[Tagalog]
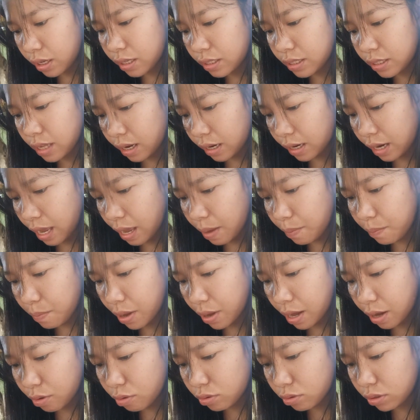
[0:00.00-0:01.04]
sa
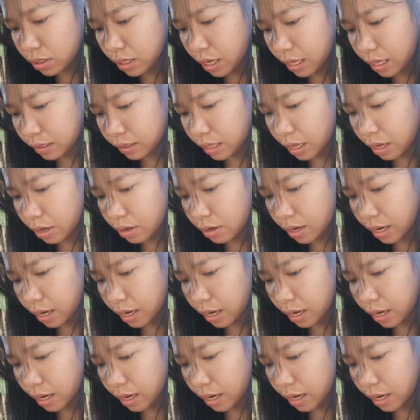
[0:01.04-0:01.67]
klema, kung saan tayo